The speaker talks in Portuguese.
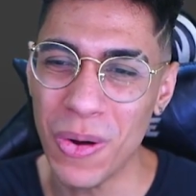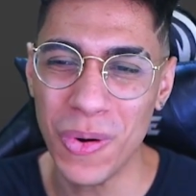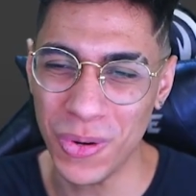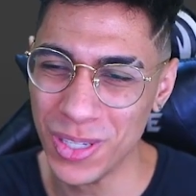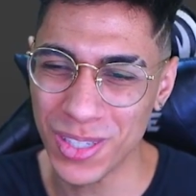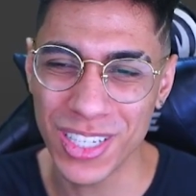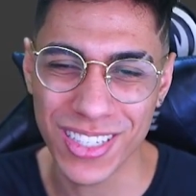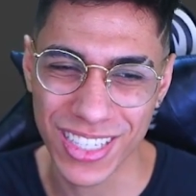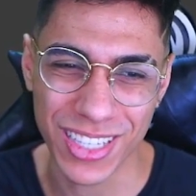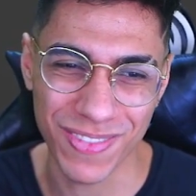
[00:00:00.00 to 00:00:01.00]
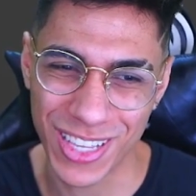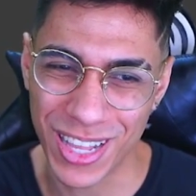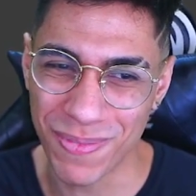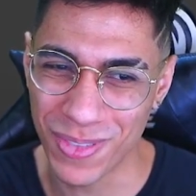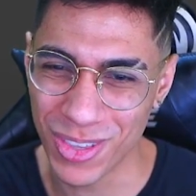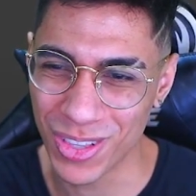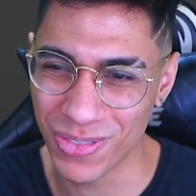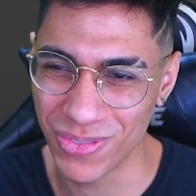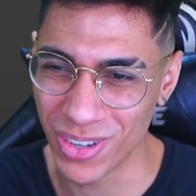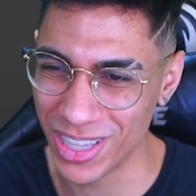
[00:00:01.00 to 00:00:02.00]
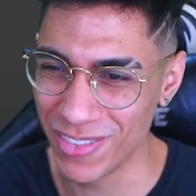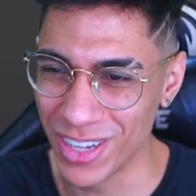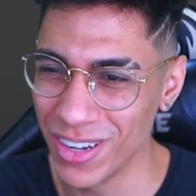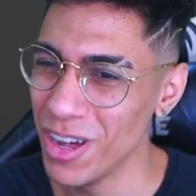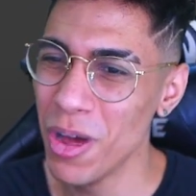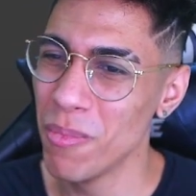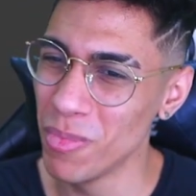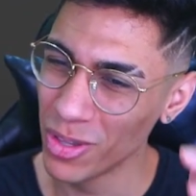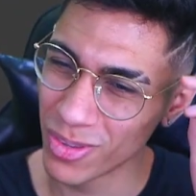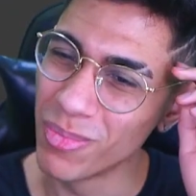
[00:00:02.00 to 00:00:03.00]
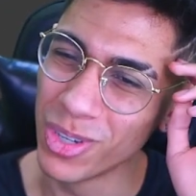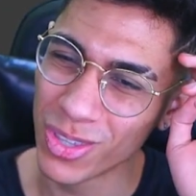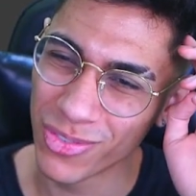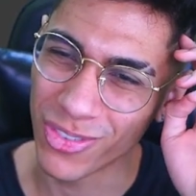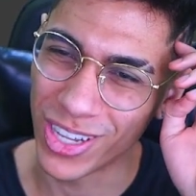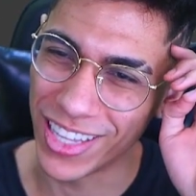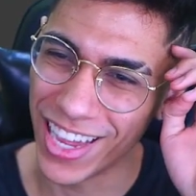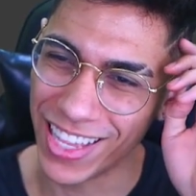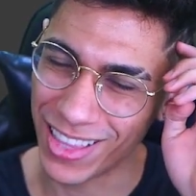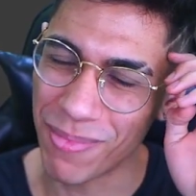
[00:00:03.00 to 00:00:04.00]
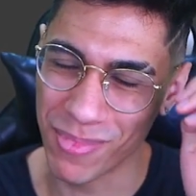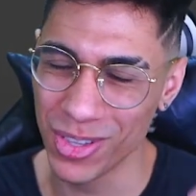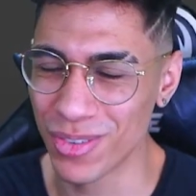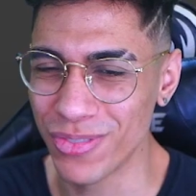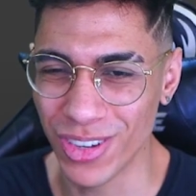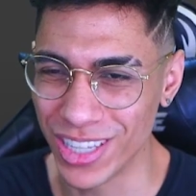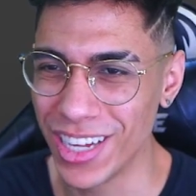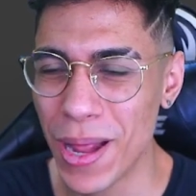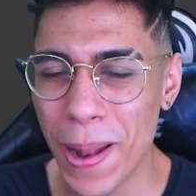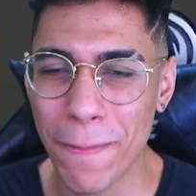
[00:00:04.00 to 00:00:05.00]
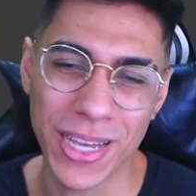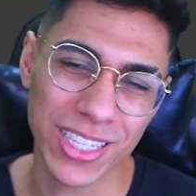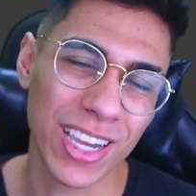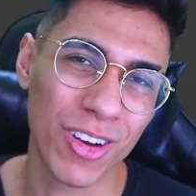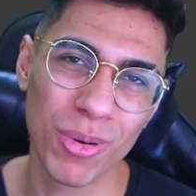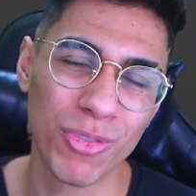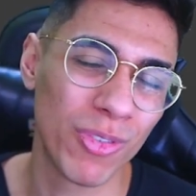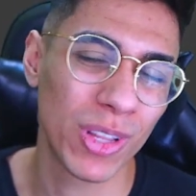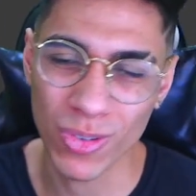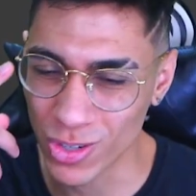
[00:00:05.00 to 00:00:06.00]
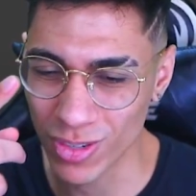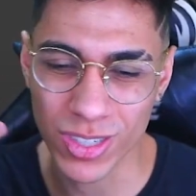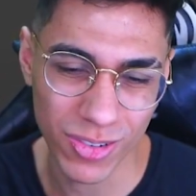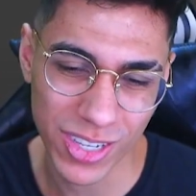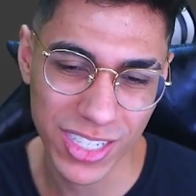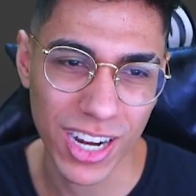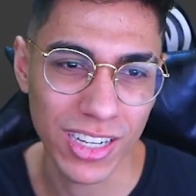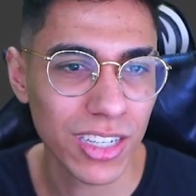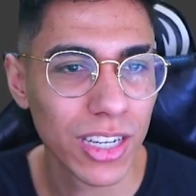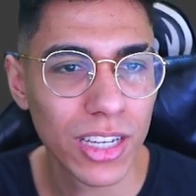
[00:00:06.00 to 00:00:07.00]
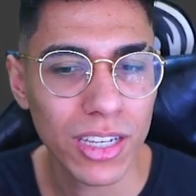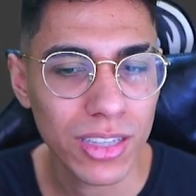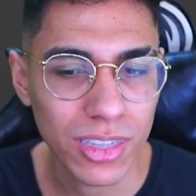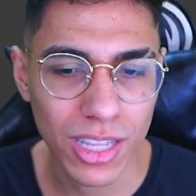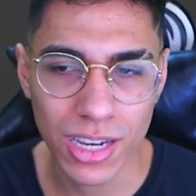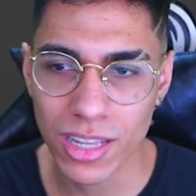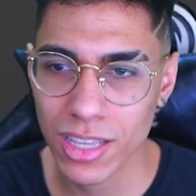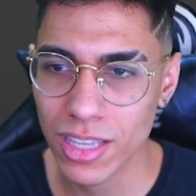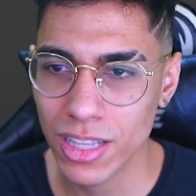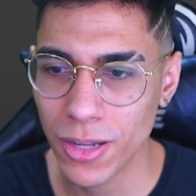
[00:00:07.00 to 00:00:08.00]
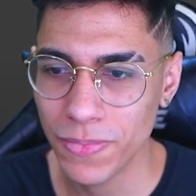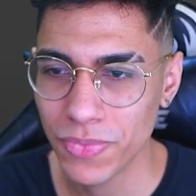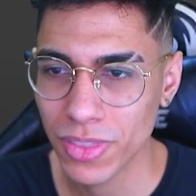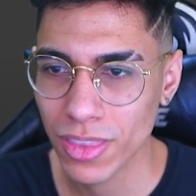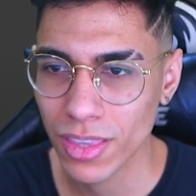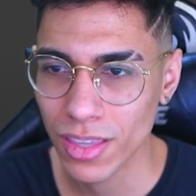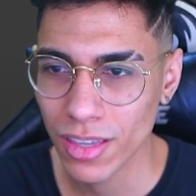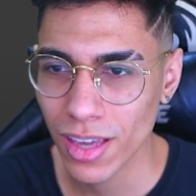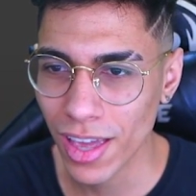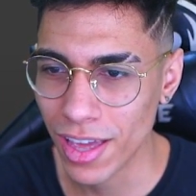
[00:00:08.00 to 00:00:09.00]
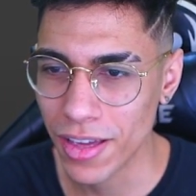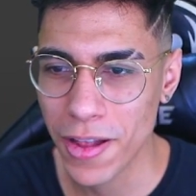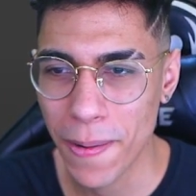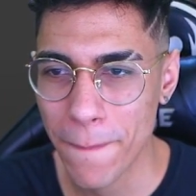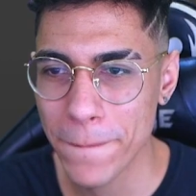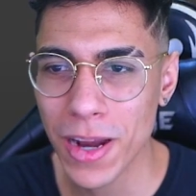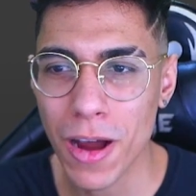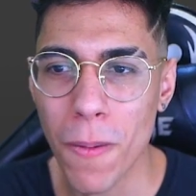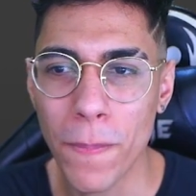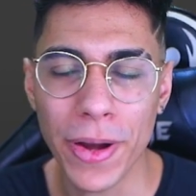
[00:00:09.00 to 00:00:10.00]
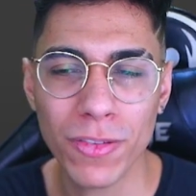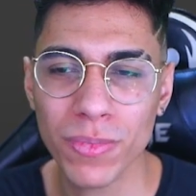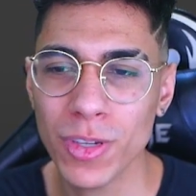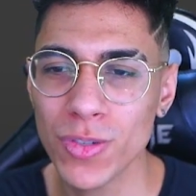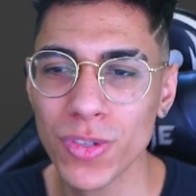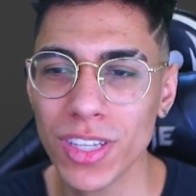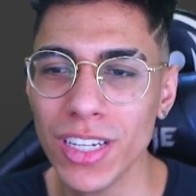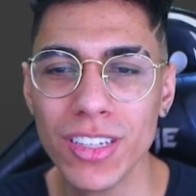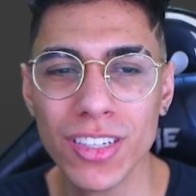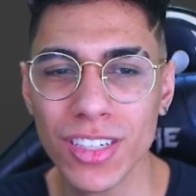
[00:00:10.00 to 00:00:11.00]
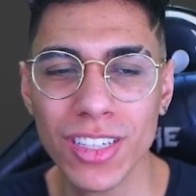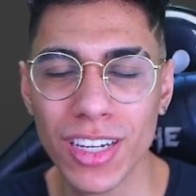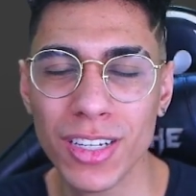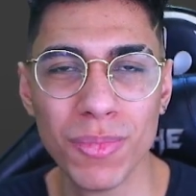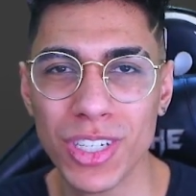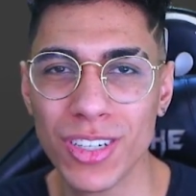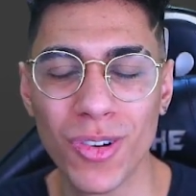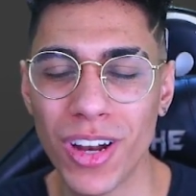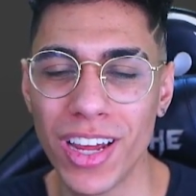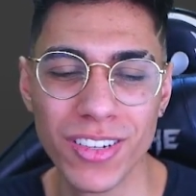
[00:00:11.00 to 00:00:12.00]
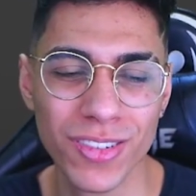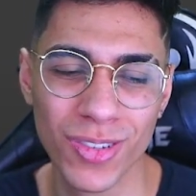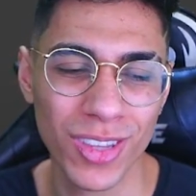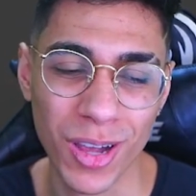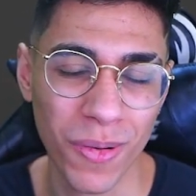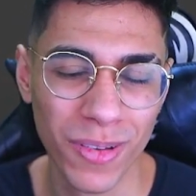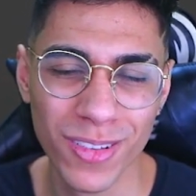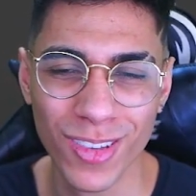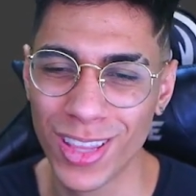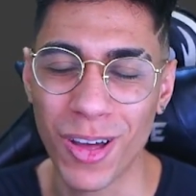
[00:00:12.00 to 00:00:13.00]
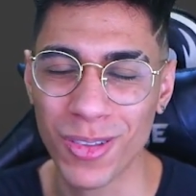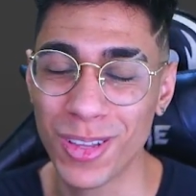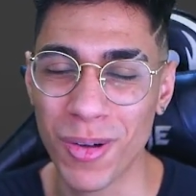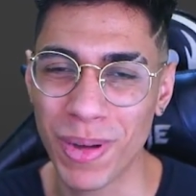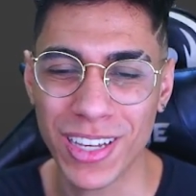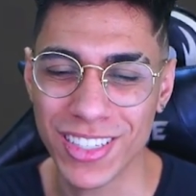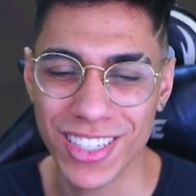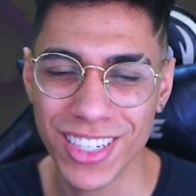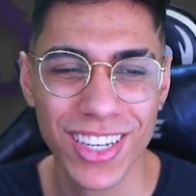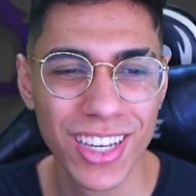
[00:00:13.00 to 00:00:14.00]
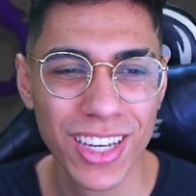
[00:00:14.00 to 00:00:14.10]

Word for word: O rosto em si também tá muito foda, mano. Muito, muito foda. É, tá muito foda. Mas até agora meu favorito continua sendo o Razorhead. Tenida. É, legal. Parece uma estudante de anime de colégio. Total, total, total pra cacete.